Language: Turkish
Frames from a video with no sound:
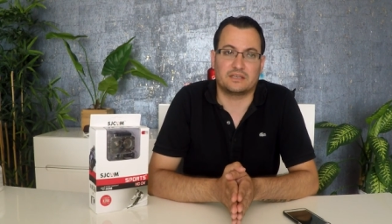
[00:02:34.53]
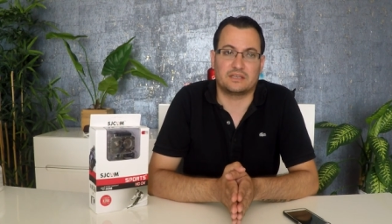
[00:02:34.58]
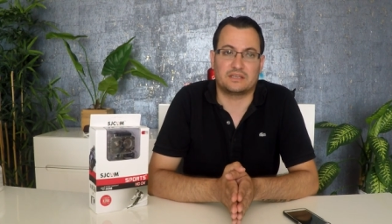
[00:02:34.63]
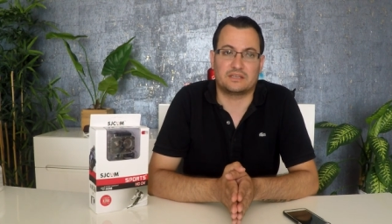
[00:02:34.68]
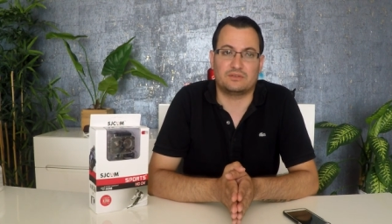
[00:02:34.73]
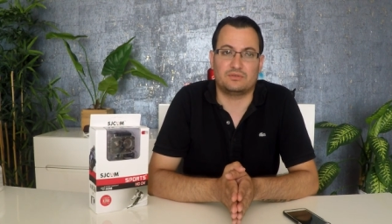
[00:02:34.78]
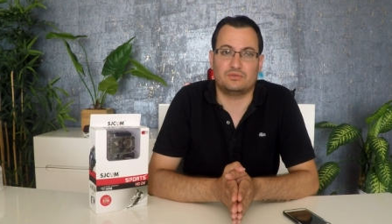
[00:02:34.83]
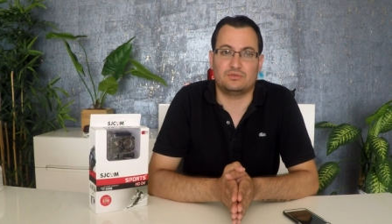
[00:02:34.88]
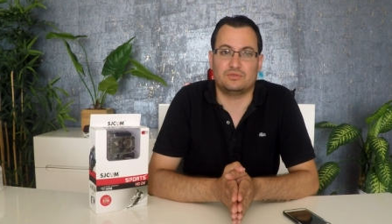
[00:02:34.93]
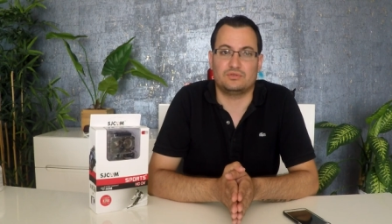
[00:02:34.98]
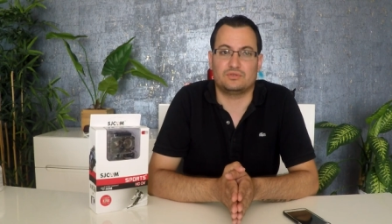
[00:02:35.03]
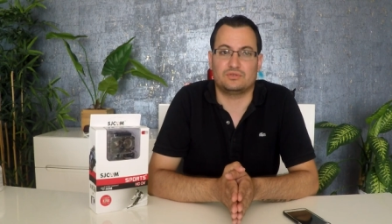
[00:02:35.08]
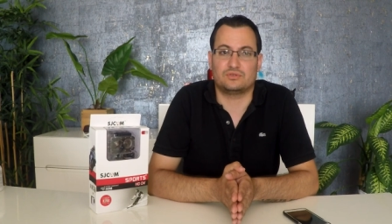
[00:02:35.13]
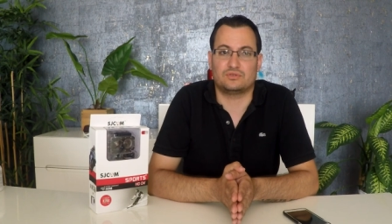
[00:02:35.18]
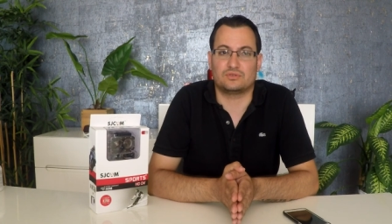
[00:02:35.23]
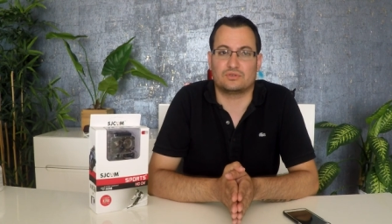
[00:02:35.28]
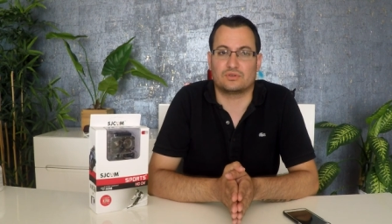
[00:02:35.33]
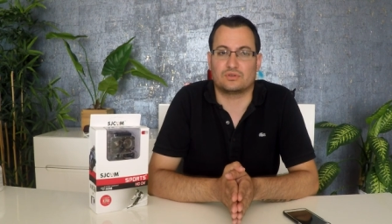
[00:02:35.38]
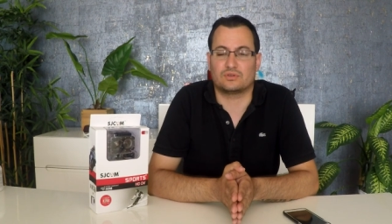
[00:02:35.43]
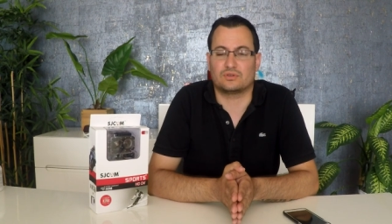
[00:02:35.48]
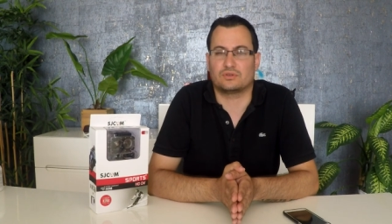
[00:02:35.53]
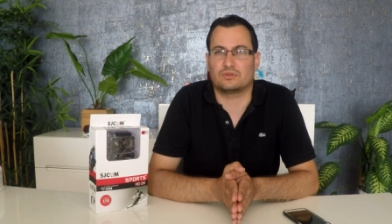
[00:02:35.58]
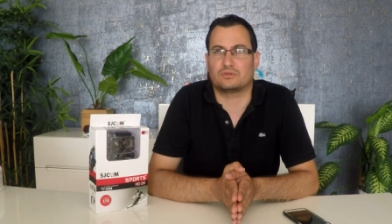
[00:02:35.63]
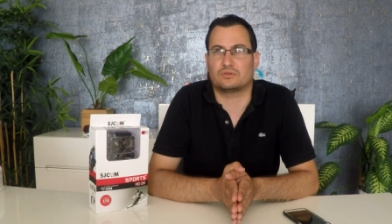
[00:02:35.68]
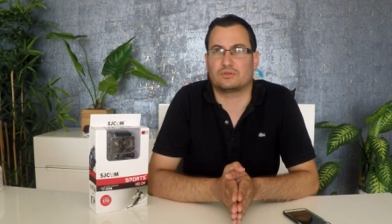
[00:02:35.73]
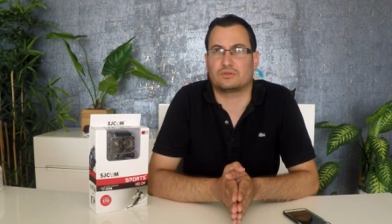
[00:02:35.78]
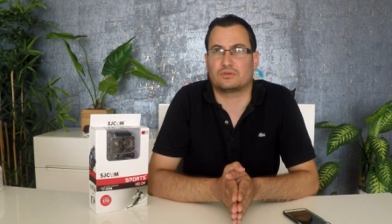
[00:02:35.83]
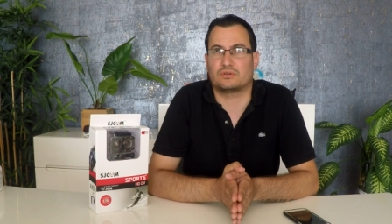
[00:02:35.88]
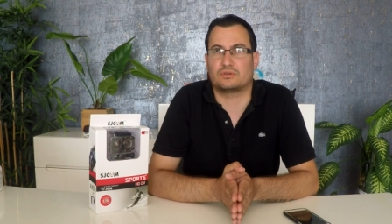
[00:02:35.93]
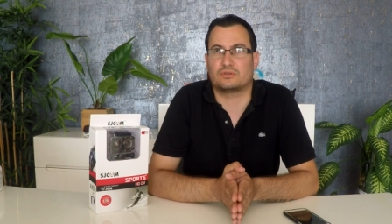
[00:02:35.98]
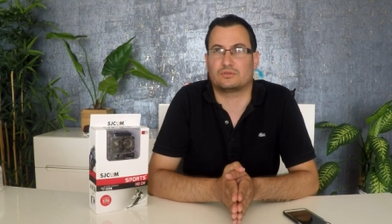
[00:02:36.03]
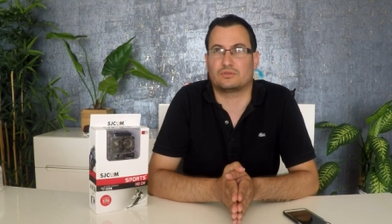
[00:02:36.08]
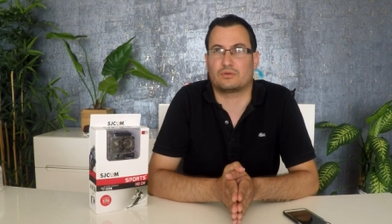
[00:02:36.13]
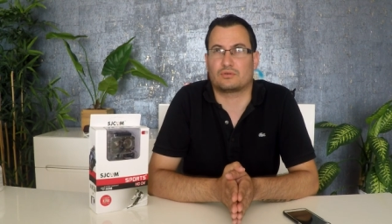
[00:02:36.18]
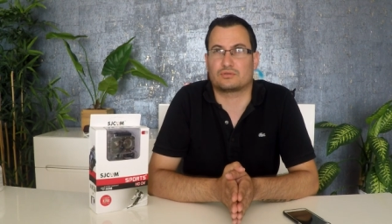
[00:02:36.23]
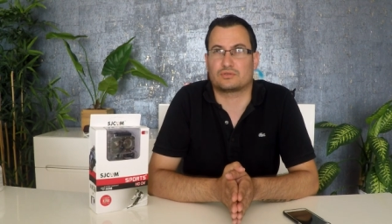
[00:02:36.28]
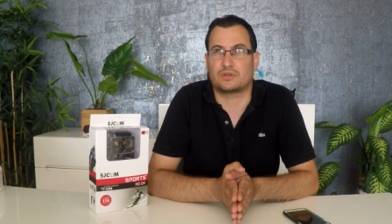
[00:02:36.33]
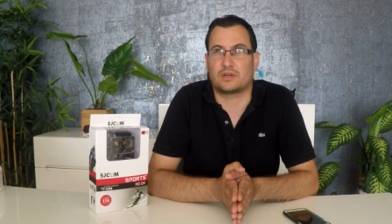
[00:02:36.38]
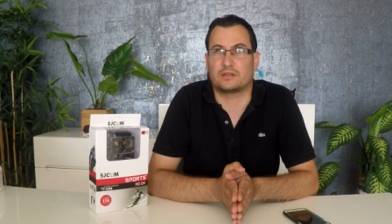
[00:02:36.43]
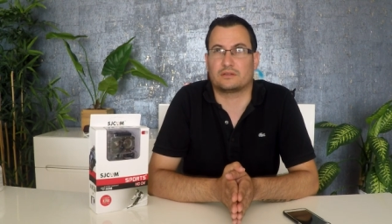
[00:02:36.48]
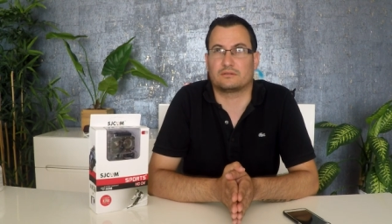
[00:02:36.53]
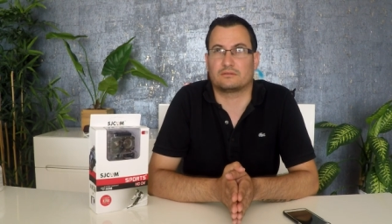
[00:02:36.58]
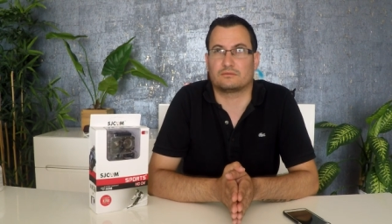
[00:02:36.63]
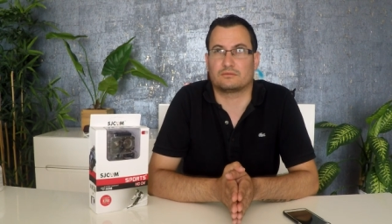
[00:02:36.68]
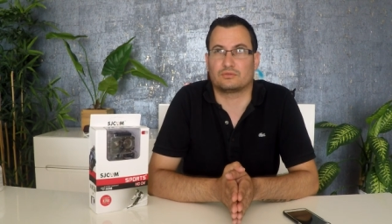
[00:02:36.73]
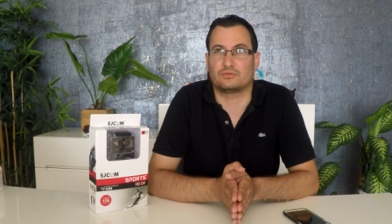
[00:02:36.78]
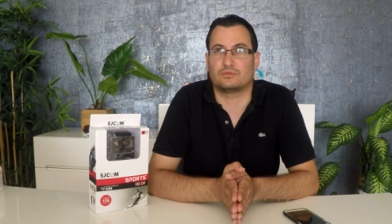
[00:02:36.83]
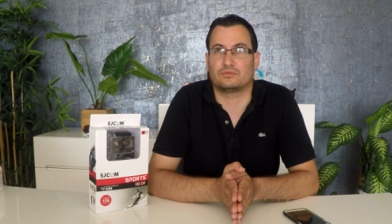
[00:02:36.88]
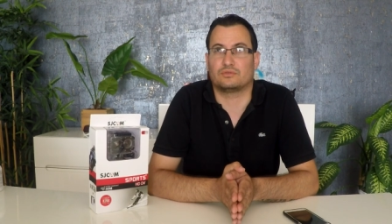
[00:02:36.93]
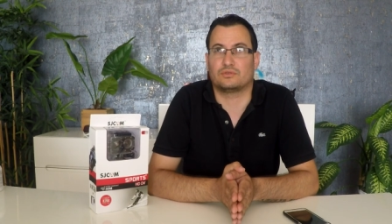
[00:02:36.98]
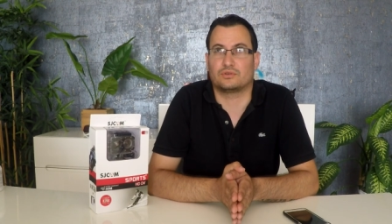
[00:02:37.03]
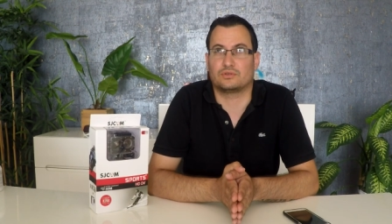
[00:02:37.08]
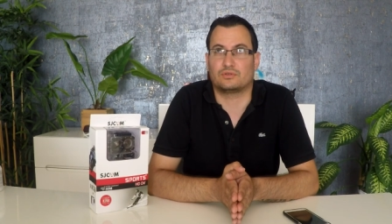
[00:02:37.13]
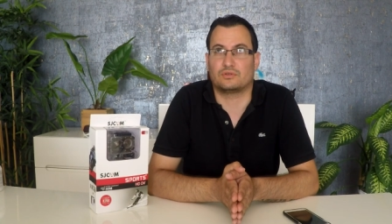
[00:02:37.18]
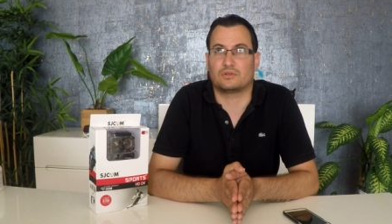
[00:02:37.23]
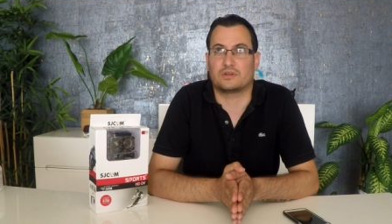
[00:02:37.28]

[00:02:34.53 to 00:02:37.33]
290 e,